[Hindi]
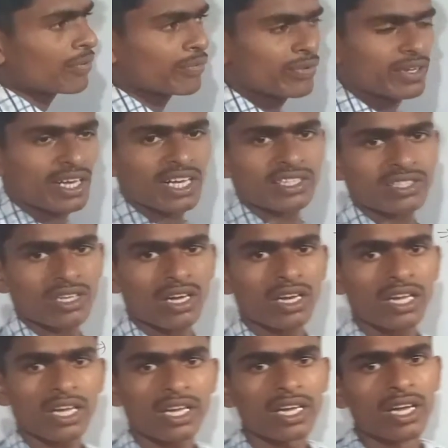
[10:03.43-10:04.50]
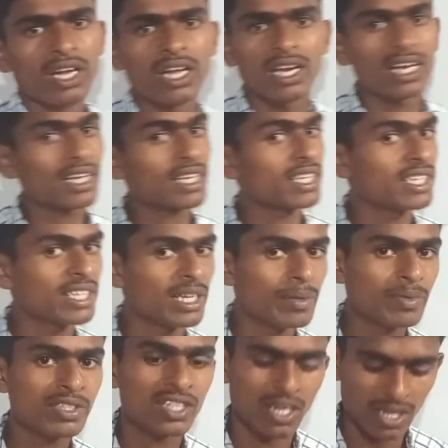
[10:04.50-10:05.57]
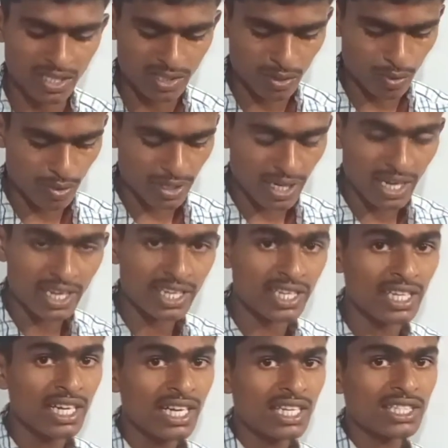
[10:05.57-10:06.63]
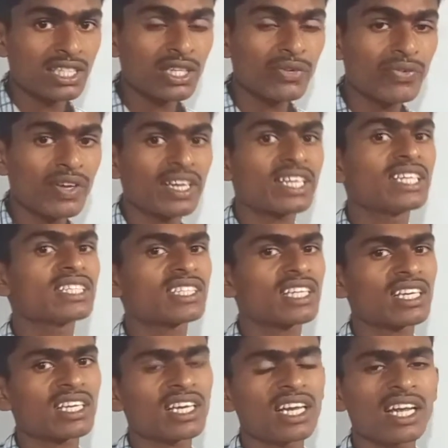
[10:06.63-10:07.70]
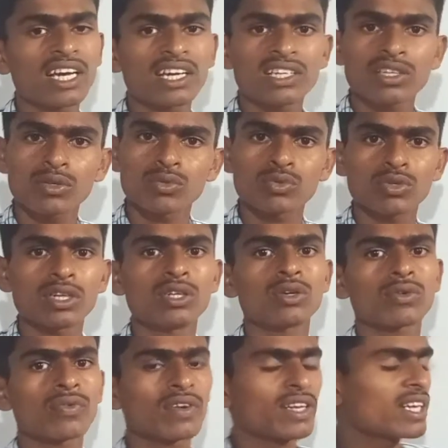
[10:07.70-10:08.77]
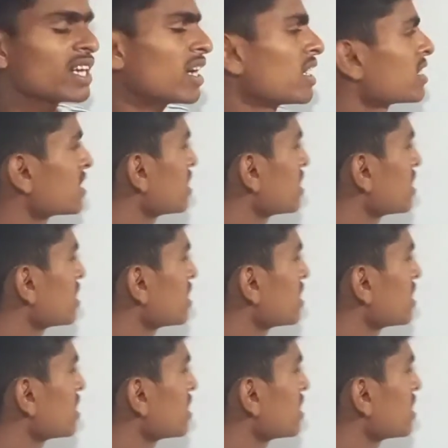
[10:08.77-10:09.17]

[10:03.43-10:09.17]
काफ़ी आसान है लेकिन ये भी जानना ज़रूरी है कि सिर्फ एक ही संख्या रहेगा तो उसका योगफल क्या